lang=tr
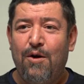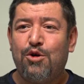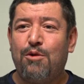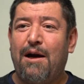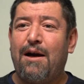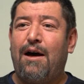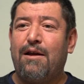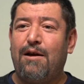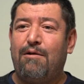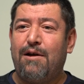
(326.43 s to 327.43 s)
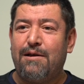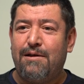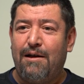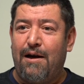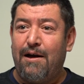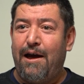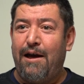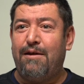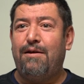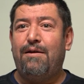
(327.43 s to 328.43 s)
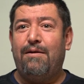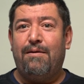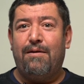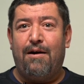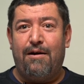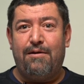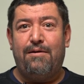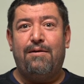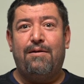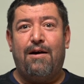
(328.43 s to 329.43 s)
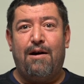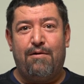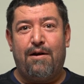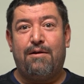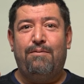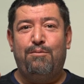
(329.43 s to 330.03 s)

Çünkü bak at avrat silah. Et, at Avrat.